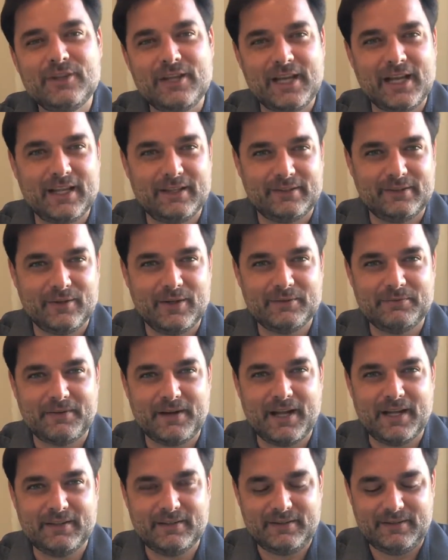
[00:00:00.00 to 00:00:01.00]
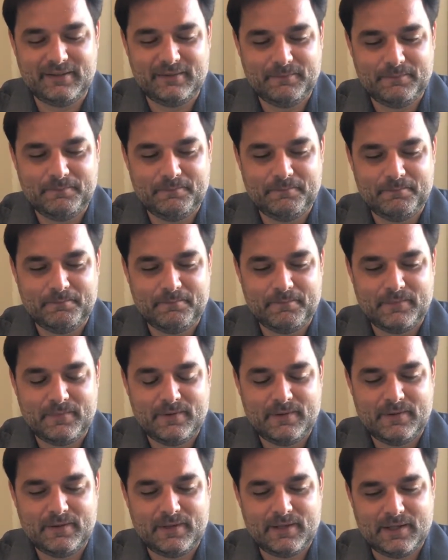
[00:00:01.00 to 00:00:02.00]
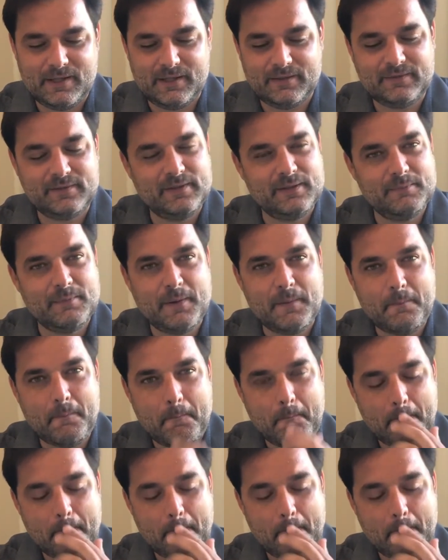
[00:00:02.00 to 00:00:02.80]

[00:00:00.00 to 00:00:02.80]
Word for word: em relação à frase acima.